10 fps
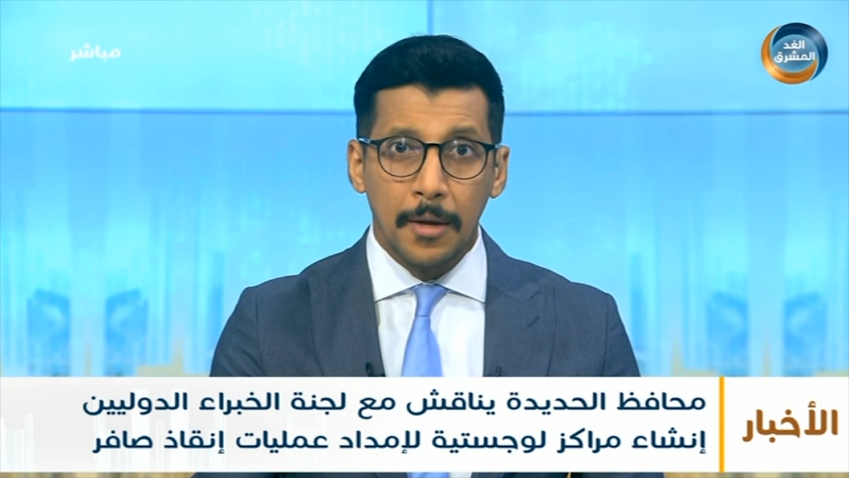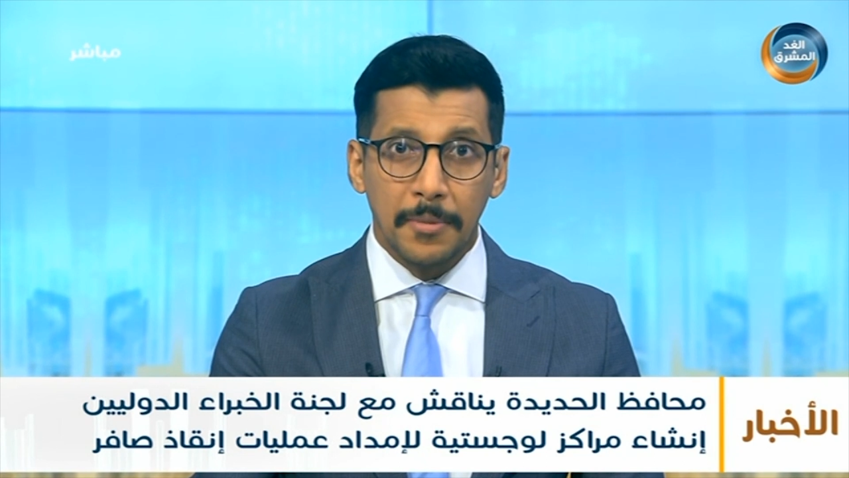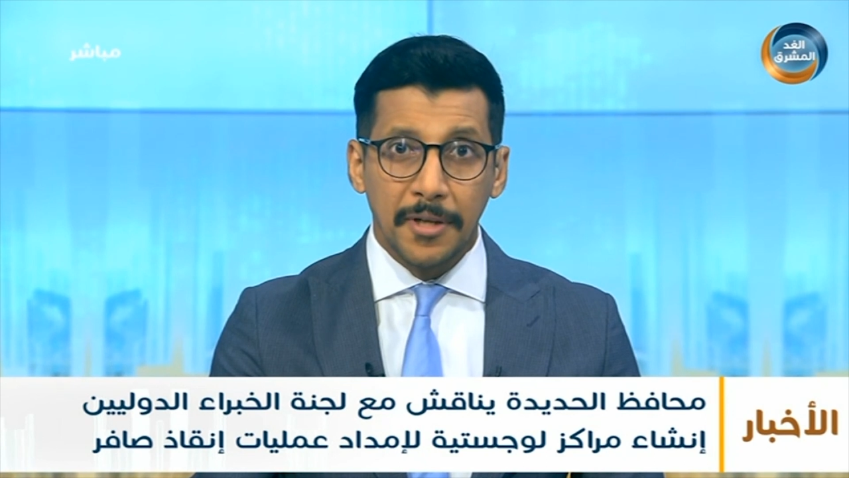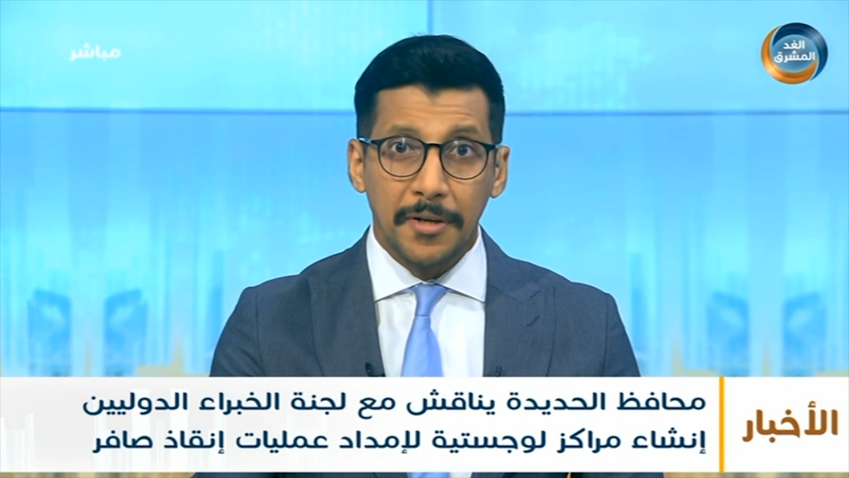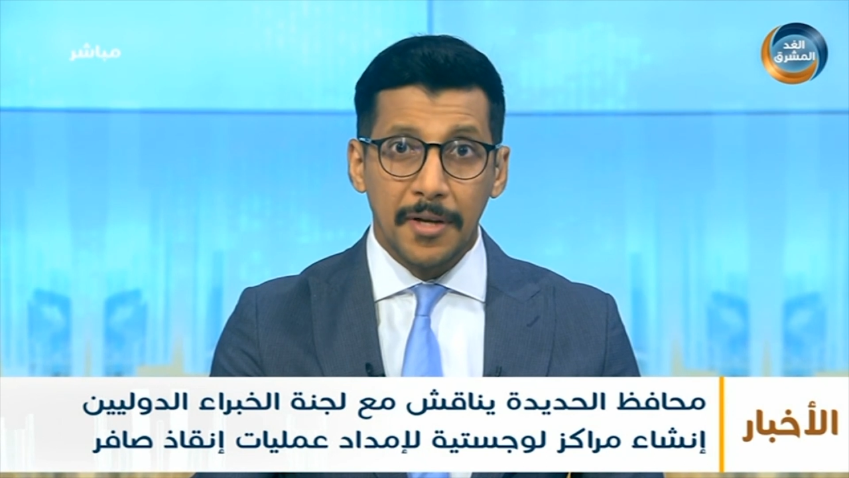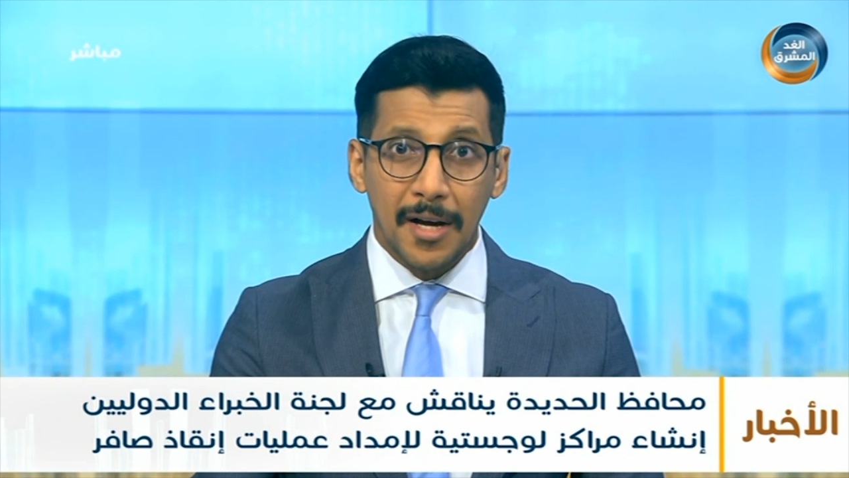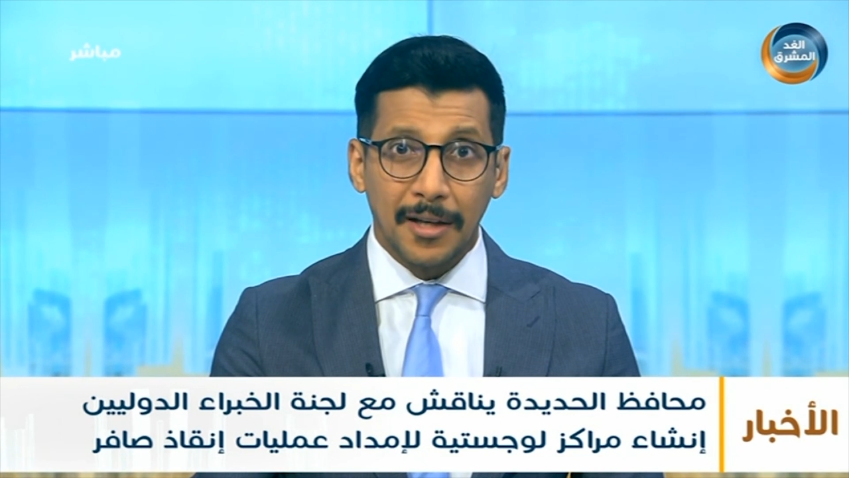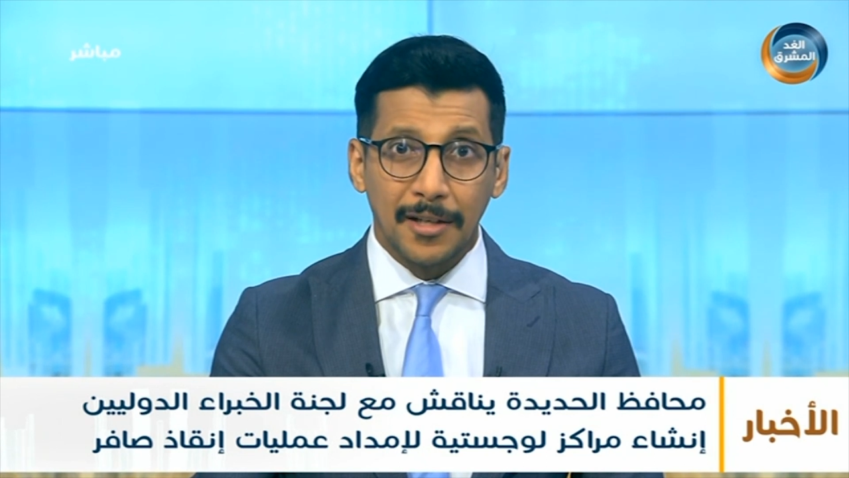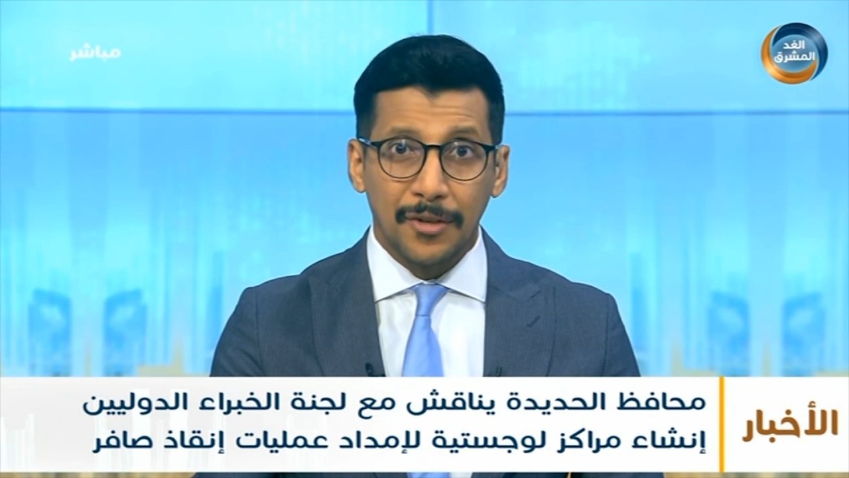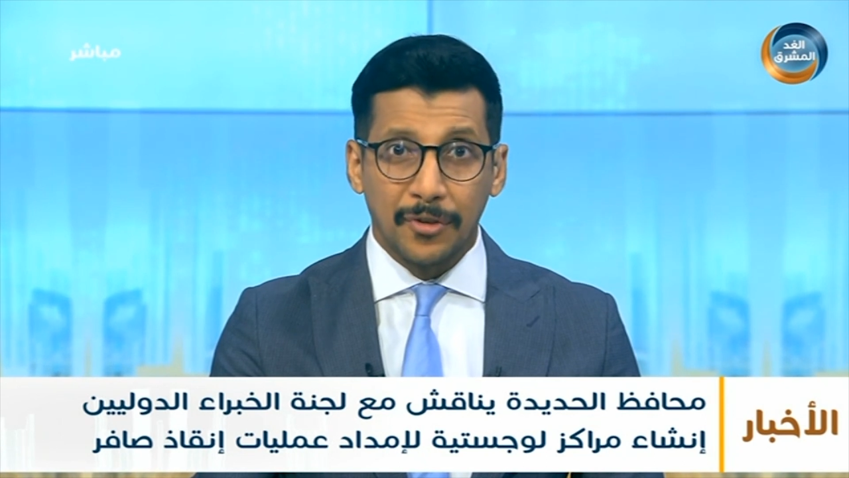من
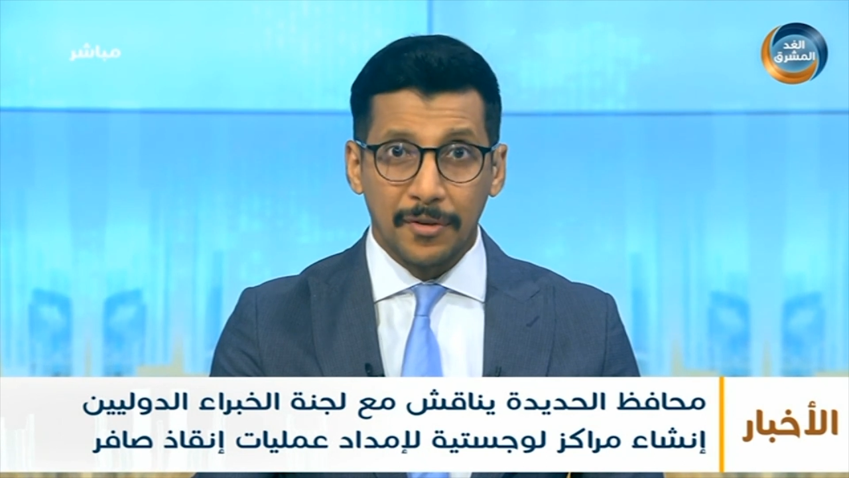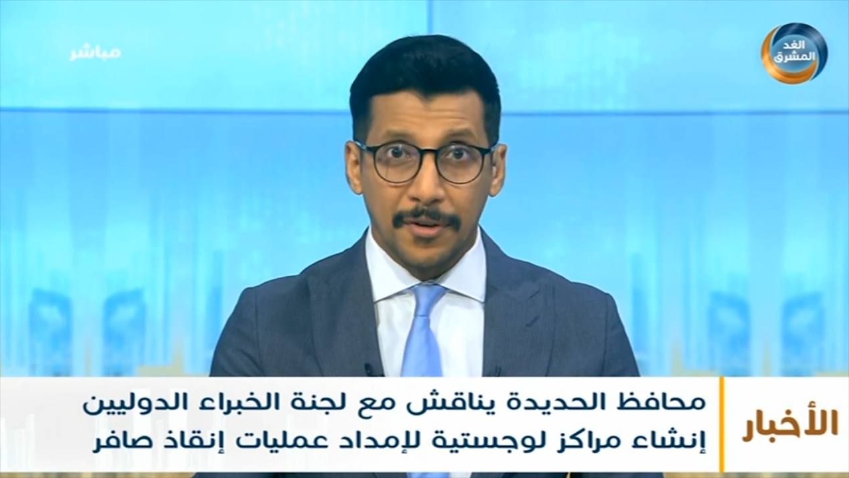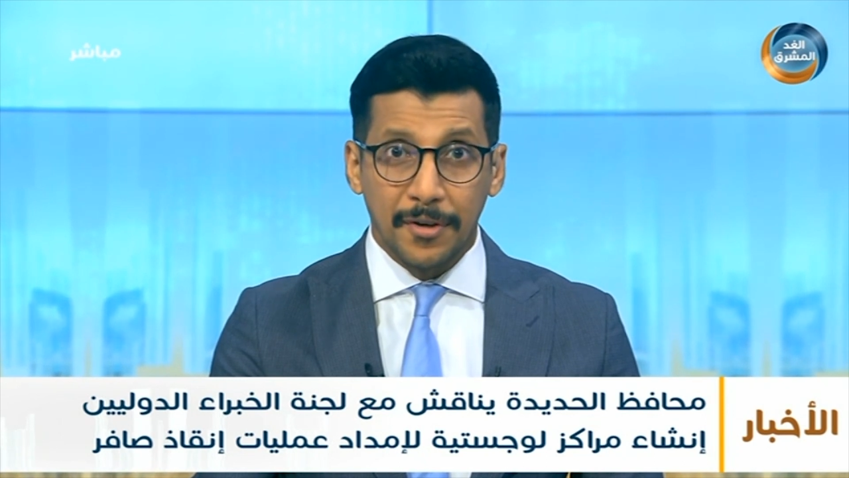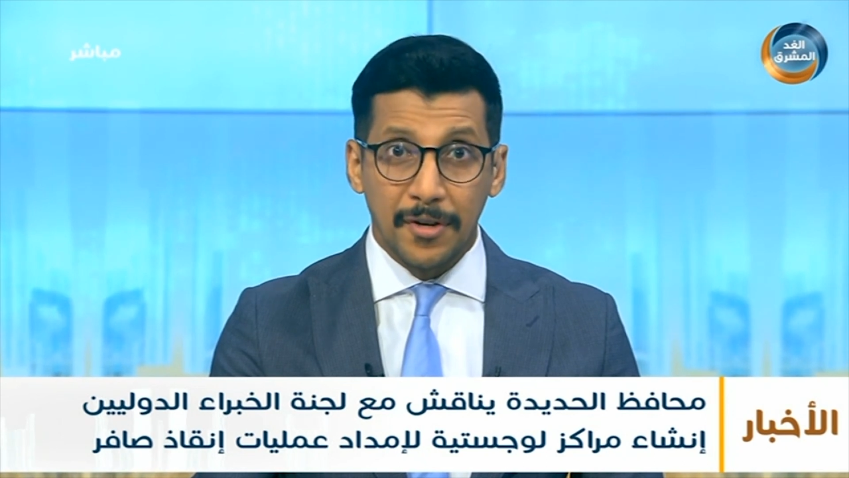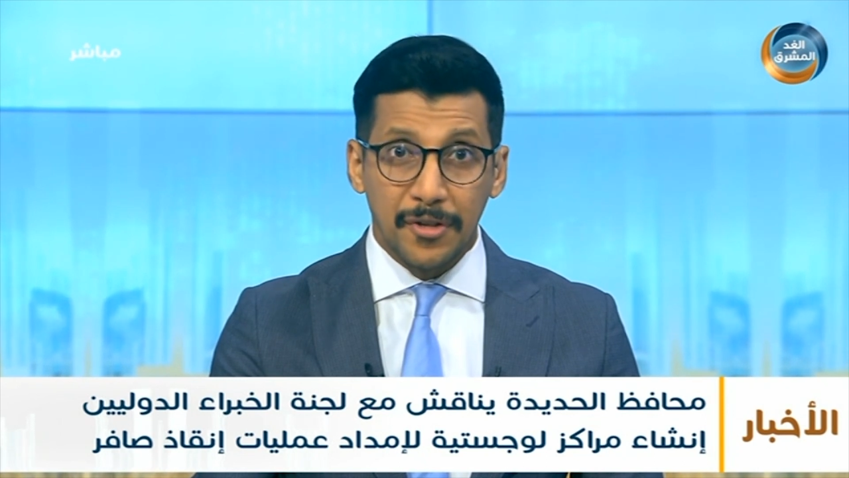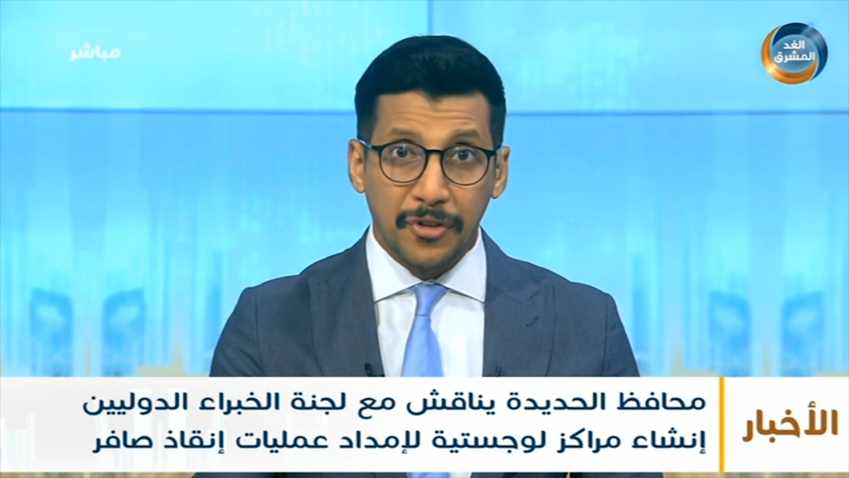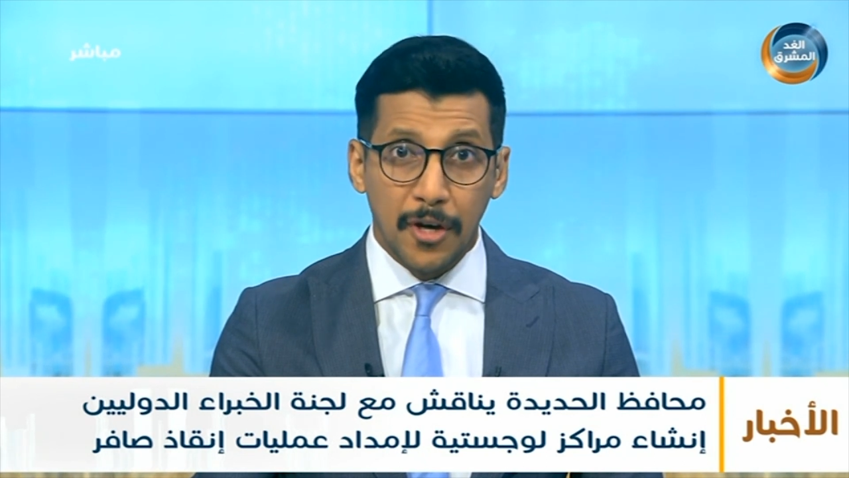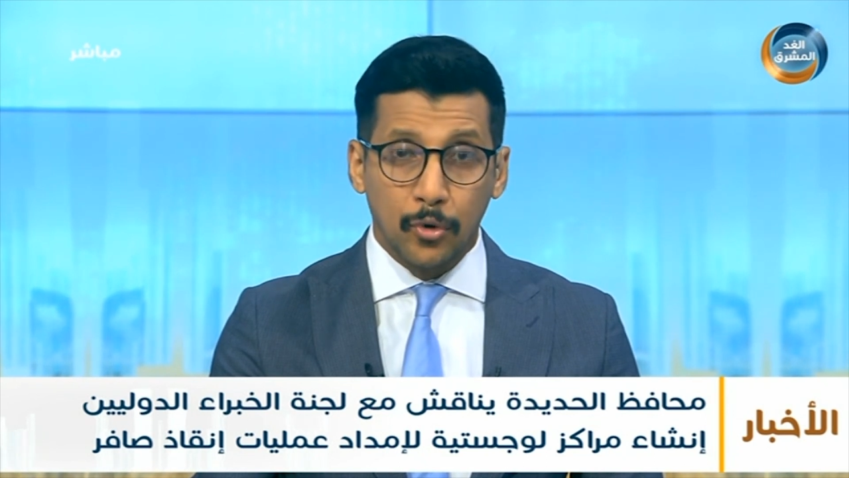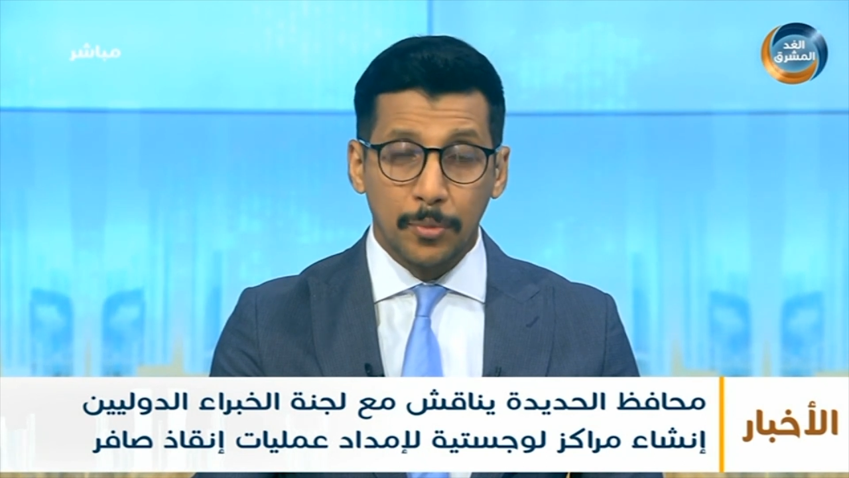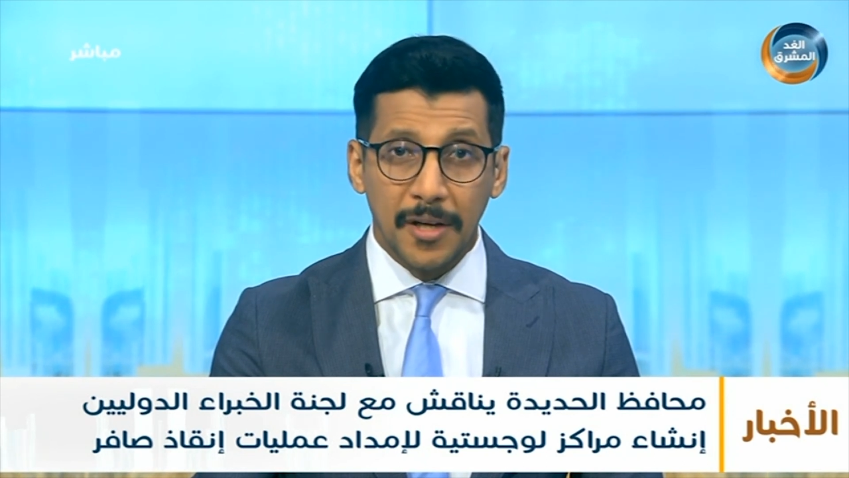الناقلة الصفر
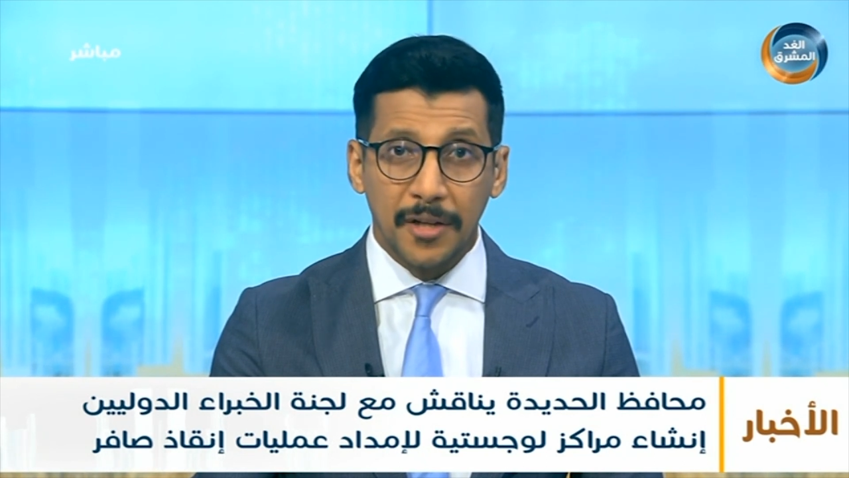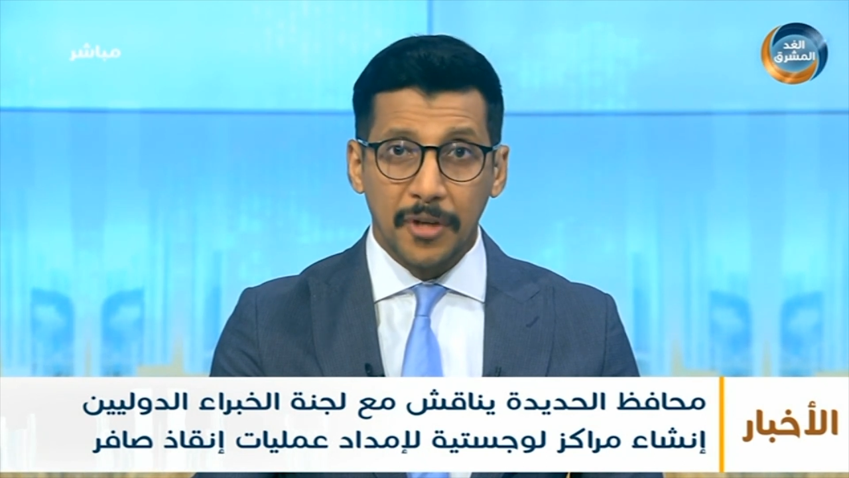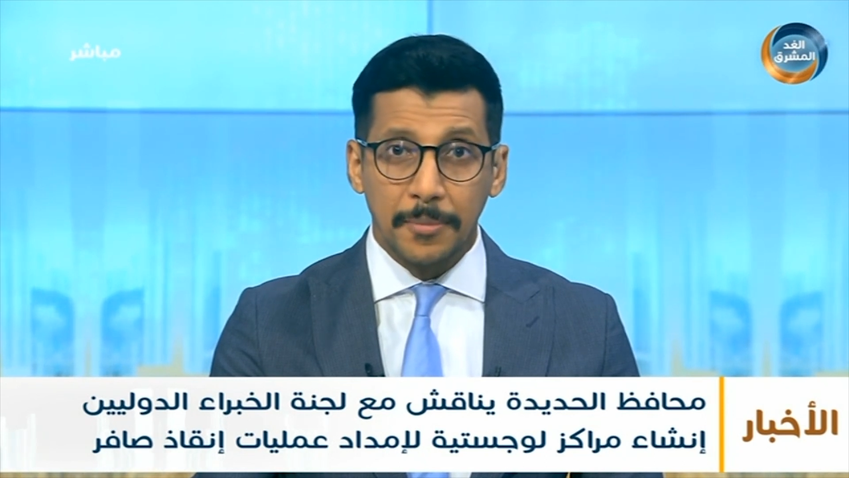الراسية قبالة